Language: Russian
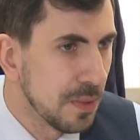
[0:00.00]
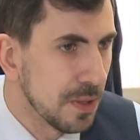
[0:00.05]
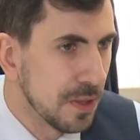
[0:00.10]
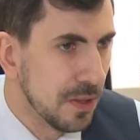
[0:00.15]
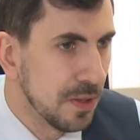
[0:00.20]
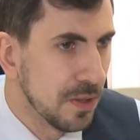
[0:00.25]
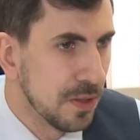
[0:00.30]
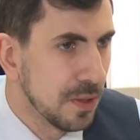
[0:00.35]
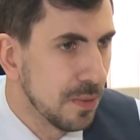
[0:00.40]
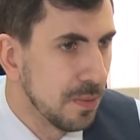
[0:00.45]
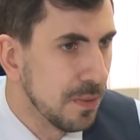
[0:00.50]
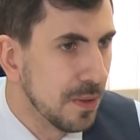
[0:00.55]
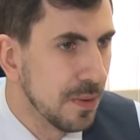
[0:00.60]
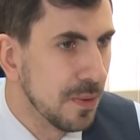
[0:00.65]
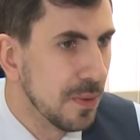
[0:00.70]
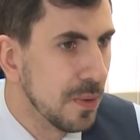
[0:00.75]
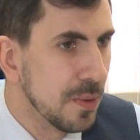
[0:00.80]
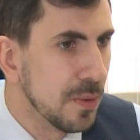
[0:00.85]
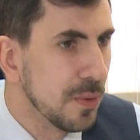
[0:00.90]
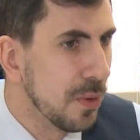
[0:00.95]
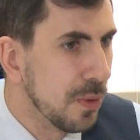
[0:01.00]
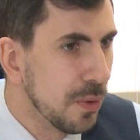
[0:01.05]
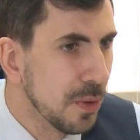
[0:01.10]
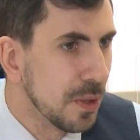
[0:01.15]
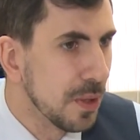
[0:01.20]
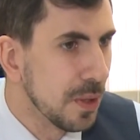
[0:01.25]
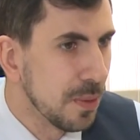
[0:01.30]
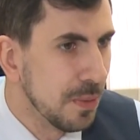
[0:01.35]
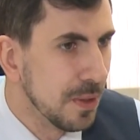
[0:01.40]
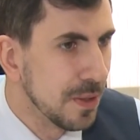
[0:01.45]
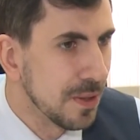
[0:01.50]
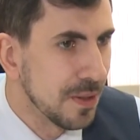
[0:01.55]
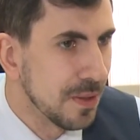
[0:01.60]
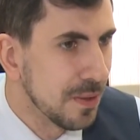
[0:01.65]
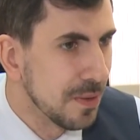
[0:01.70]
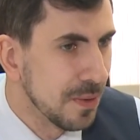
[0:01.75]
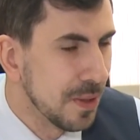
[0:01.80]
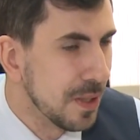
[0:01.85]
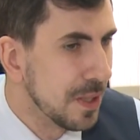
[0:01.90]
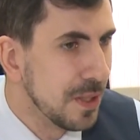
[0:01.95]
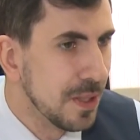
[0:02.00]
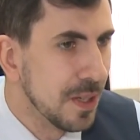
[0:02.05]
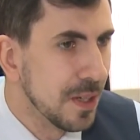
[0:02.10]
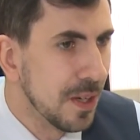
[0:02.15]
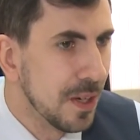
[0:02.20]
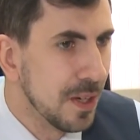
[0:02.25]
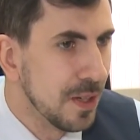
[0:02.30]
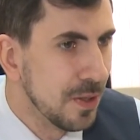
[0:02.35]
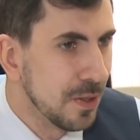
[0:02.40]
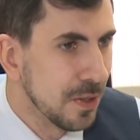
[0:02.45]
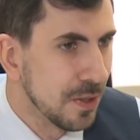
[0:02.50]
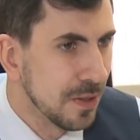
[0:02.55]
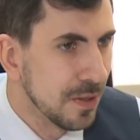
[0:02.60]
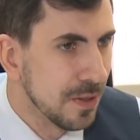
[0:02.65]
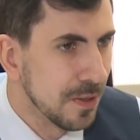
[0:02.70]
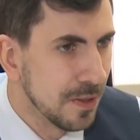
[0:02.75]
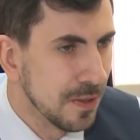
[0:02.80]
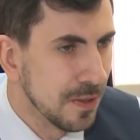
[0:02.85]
Ссадочных, ну, льготных мест, они а не ограничены.